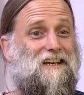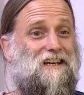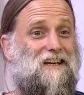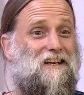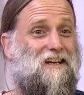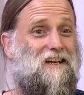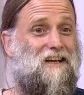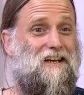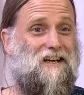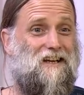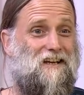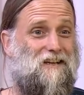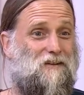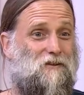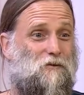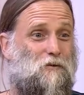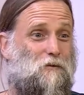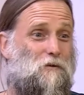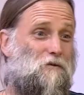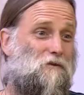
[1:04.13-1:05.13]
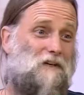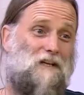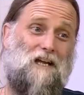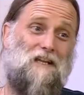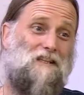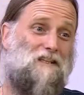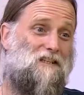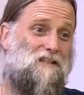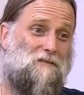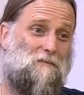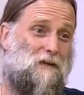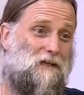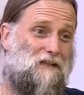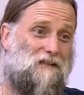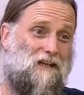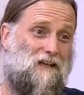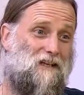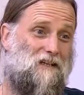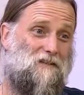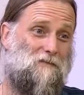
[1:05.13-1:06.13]
eh, tuve un gran
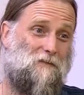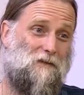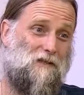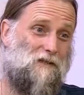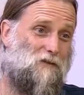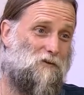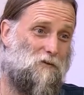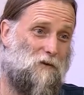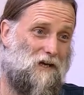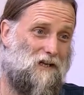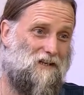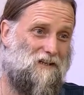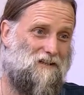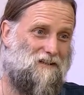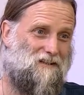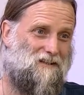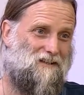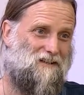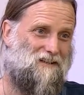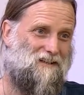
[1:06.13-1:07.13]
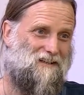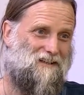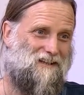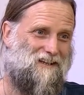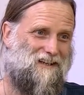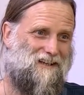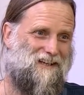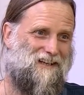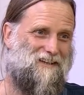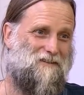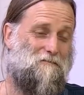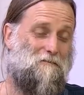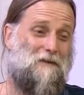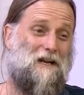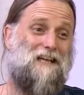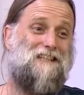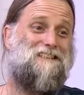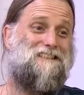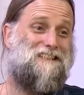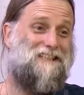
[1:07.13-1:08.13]
despertar espiritual en
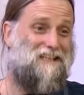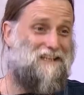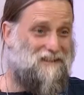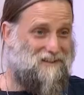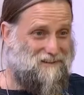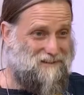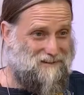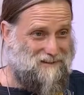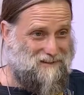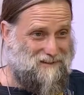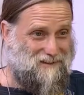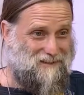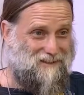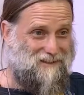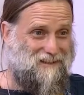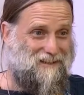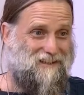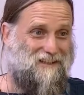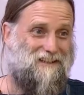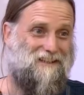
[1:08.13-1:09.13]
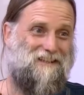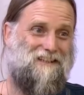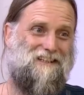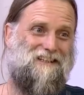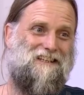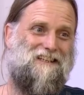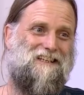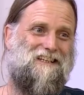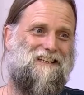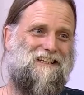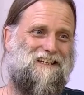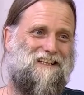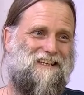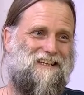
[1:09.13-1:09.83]
Brasil. ¿Cómo